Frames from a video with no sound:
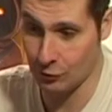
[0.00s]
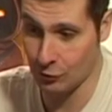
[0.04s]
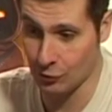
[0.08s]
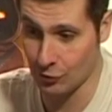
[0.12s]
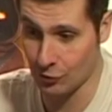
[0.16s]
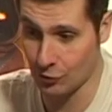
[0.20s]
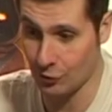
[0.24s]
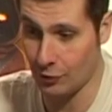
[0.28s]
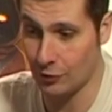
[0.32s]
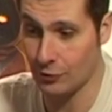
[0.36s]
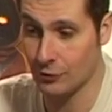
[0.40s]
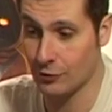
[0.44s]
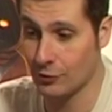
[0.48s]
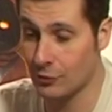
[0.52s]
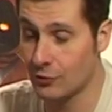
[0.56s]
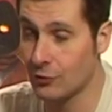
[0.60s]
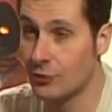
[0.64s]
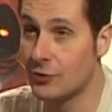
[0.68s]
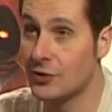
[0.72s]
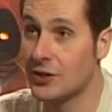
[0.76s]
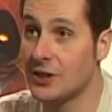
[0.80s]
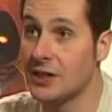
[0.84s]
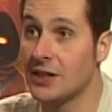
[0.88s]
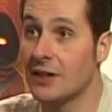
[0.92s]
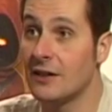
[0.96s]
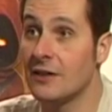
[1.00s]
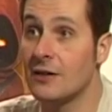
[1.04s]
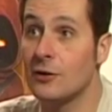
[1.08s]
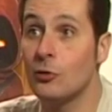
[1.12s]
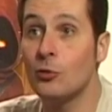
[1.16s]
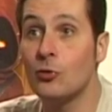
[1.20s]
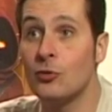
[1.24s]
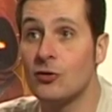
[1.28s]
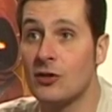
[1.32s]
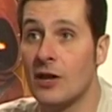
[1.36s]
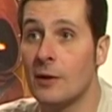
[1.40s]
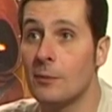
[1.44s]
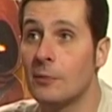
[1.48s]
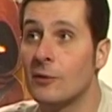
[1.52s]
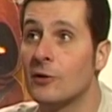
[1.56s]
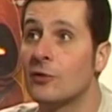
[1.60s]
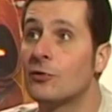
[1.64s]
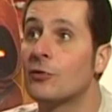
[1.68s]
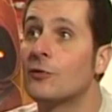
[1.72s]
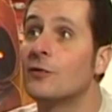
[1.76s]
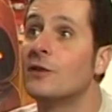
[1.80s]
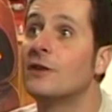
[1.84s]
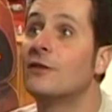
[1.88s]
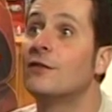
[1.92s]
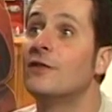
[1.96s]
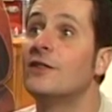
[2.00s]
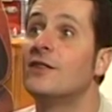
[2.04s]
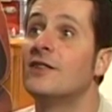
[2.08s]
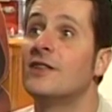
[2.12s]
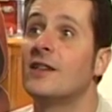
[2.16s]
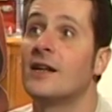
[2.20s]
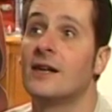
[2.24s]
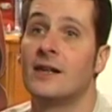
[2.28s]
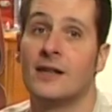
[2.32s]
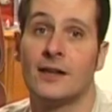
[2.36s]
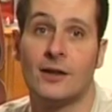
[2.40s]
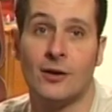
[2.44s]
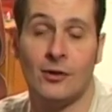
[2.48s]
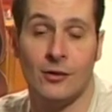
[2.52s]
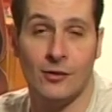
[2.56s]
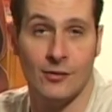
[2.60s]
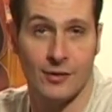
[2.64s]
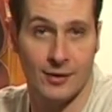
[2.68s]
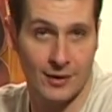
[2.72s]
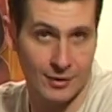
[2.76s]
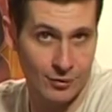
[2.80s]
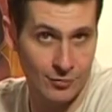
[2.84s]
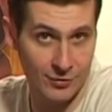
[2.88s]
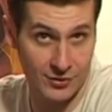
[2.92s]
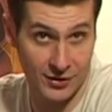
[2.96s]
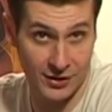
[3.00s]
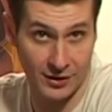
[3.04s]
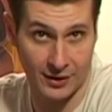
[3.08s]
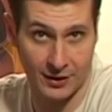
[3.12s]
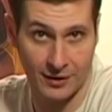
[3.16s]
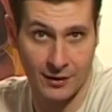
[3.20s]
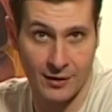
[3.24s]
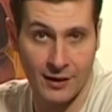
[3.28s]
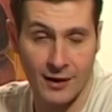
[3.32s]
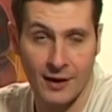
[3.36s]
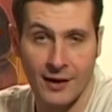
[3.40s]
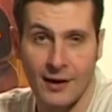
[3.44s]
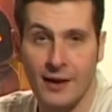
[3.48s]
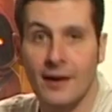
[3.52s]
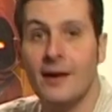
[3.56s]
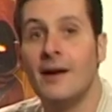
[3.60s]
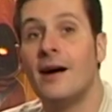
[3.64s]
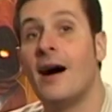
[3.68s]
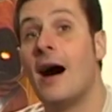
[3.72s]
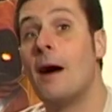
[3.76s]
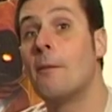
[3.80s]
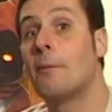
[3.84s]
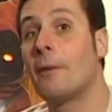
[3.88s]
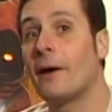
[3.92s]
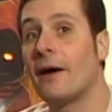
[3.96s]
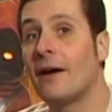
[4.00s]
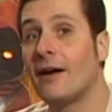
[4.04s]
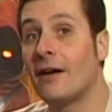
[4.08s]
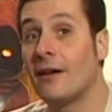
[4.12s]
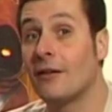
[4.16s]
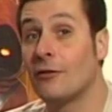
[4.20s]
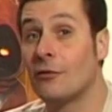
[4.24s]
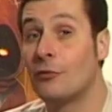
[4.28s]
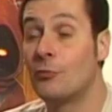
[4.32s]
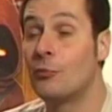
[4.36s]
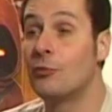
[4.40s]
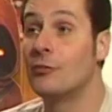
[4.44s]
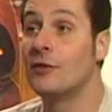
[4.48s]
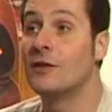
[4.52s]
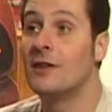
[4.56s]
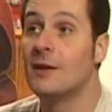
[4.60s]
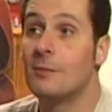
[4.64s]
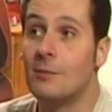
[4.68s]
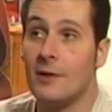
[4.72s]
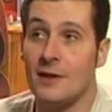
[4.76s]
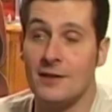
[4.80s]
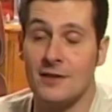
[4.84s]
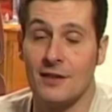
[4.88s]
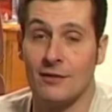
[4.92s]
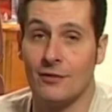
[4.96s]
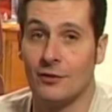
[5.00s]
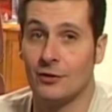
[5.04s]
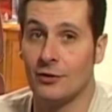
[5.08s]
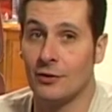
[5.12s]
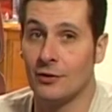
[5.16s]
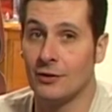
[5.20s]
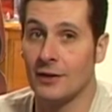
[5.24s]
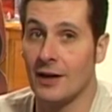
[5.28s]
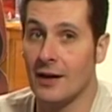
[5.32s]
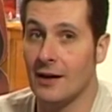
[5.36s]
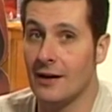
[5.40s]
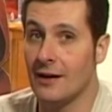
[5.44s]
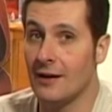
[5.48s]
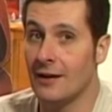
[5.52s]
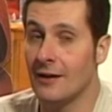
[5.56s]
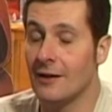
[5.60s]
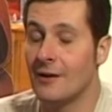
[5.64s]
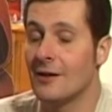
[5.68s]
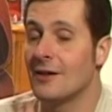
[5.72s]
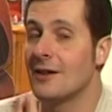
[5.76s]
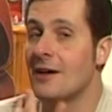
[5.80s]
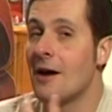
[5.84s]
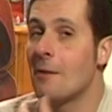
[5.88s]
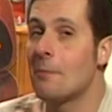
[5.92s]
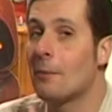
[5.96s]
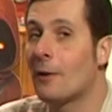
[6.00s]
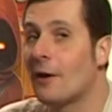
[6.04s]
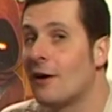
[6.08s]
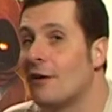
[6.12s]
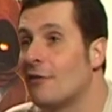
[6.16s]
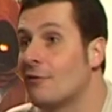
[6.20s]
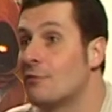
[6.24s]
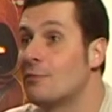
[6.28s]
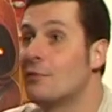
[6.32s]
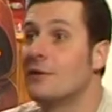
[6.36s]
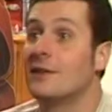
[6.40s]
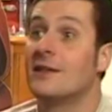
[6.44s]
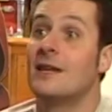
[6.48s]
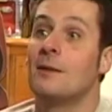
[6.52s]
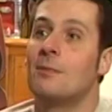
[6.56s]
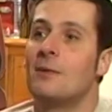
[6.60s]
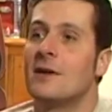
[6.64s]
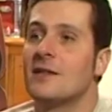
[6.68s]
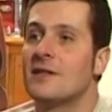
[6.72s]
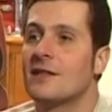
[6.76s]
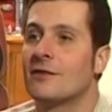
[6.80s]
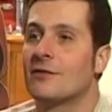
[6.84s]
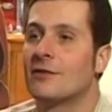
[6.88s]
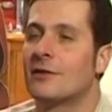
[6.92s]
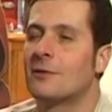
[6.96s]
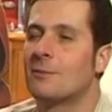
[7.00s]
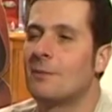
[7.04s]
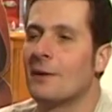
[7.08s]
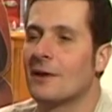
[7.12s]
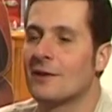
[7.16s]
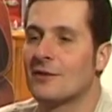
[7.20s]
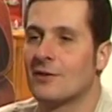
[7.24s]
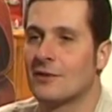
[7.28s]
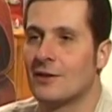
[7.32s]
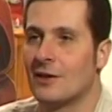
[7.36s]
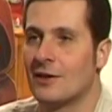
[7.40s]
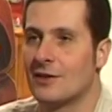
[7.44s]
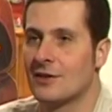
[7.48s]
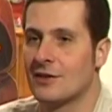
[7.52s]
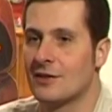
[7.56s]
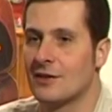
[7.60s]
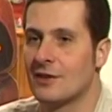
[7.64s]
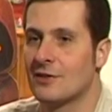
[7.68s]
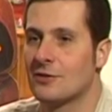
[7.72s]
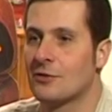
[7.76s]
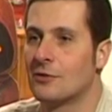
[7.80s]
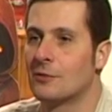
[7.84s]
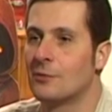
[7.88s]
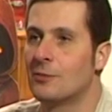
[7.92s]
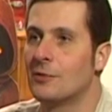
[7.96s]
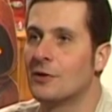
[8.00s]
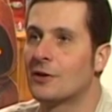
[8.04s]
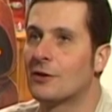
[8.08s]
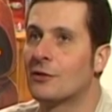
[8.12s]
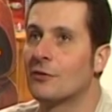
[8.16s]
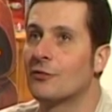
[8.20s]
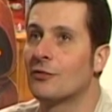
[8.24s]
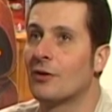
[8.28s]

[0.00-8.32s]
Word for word: toujours du tir tout simple, il suffit de viser à l'écran et de tirer. Après, vous pouvez déplacer votre regard, et après, vous pouvez déplacer votre personnage. Ça se complique au